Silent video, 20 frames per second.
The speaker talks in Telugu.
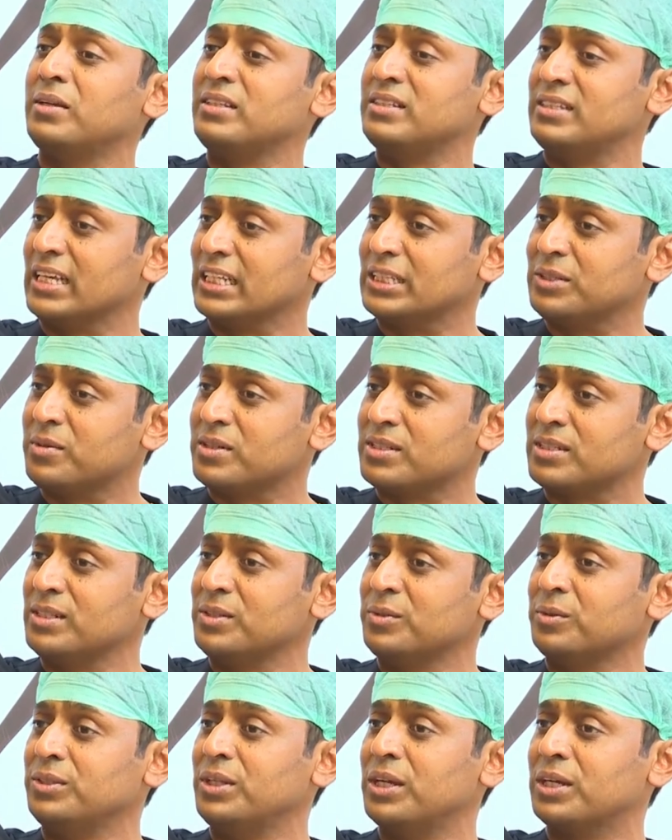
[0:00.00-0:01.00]
మంచి జీతం
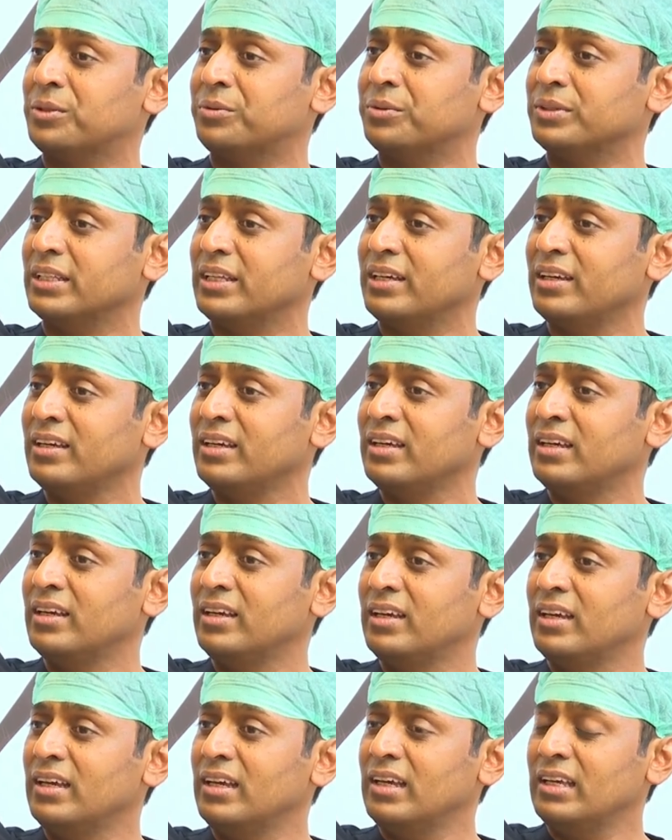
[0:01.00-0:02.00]
వస్తుంది ఉద్యోగం ఉంది
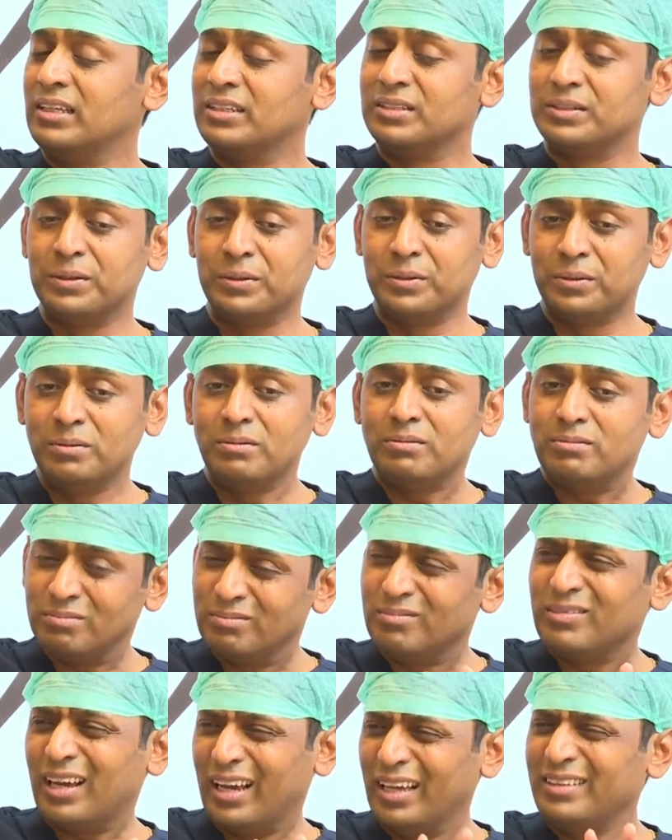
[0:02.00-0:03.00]
సో
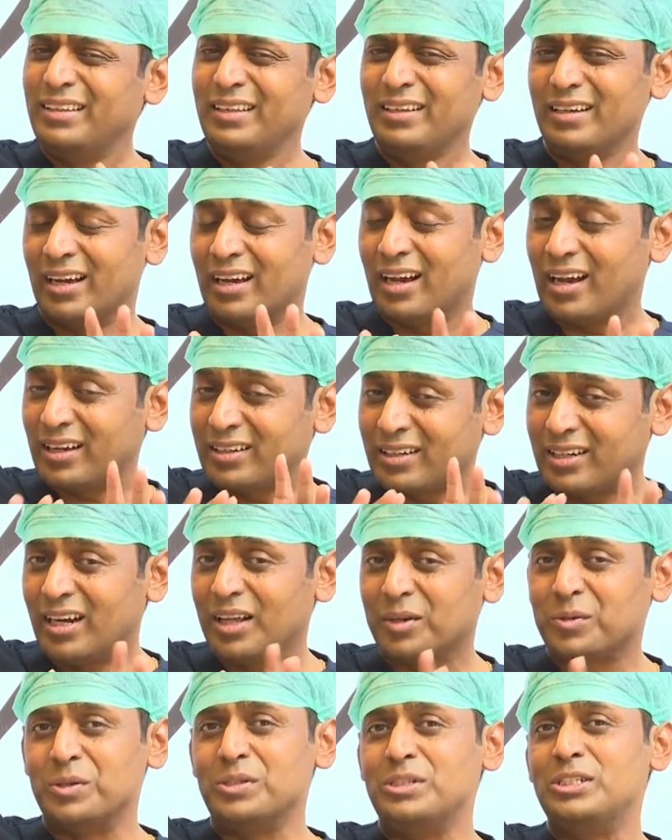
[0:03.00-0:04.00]
ఐ థింక్
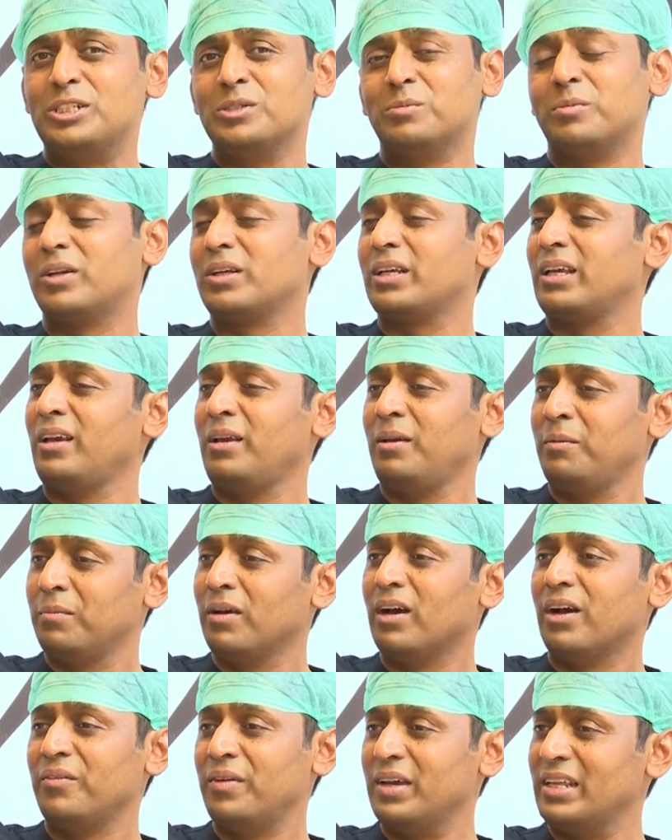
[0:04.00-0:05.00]
అక్కడ కొంచెం మనకి
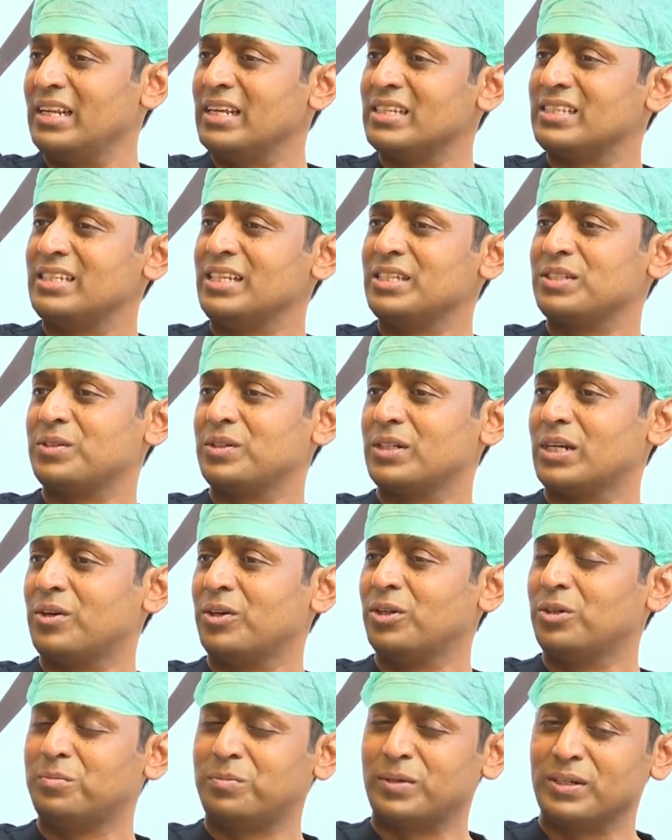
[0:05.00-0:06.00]
అవేర్నెస్
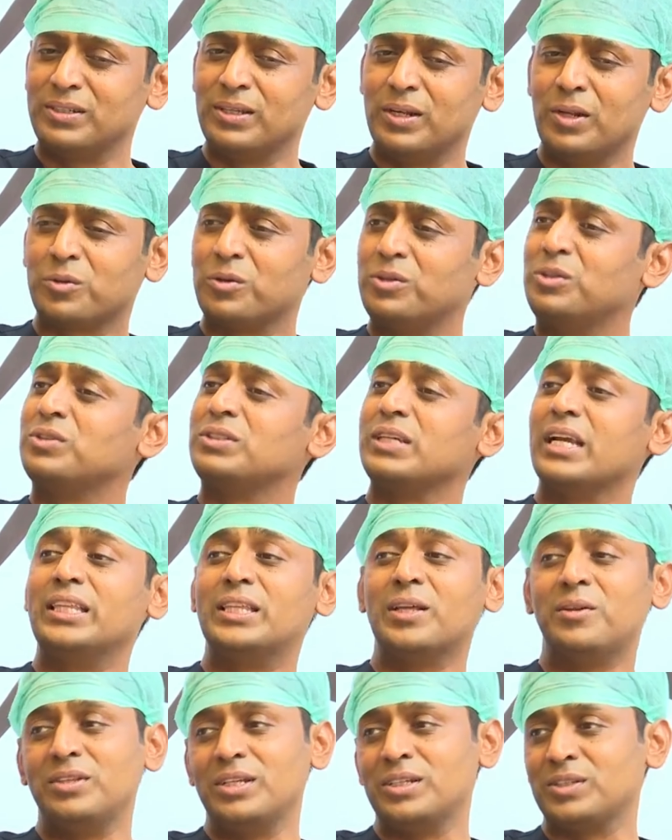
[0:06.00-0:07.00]
తీసుకురావడం ప్రజల్లో కొంచెం
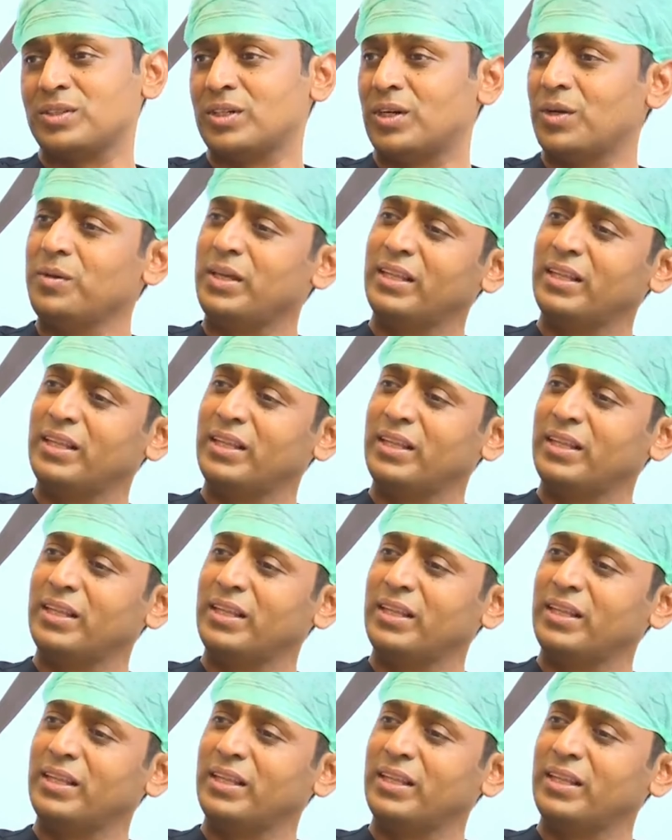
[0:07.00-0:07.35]
చైతన్యం తీసుకురావడం